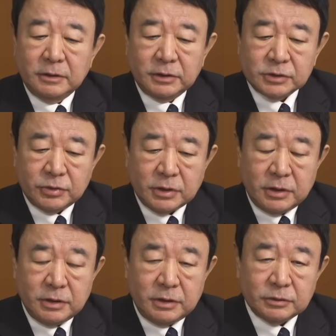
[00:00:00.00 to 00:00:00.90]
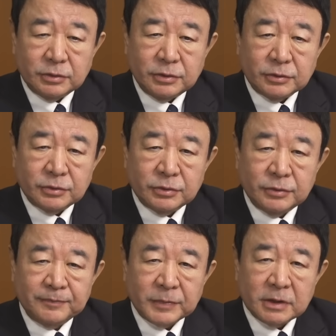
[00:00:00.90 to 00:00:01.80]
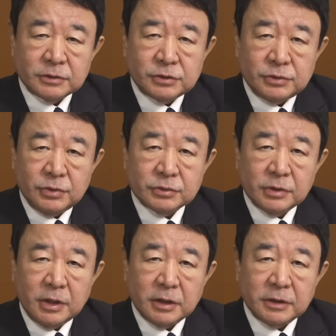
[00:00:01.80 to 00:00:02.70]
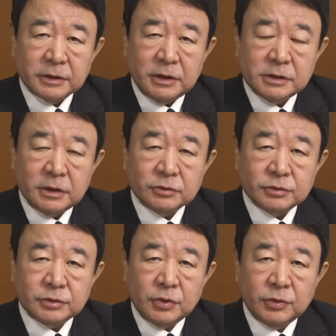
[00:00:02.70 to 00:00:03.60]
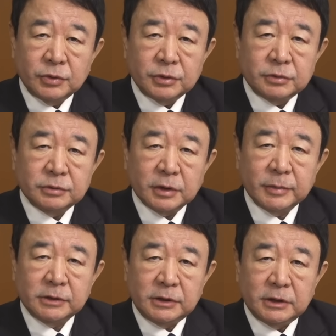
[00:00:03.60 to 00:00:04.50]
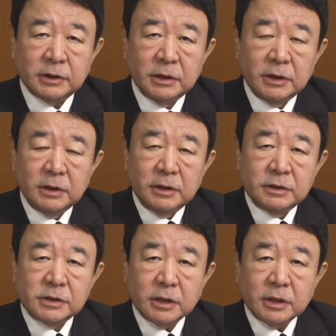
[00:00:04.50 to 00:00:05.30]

でそれを考えると、この中国が経済の苦境を乗り越えるために世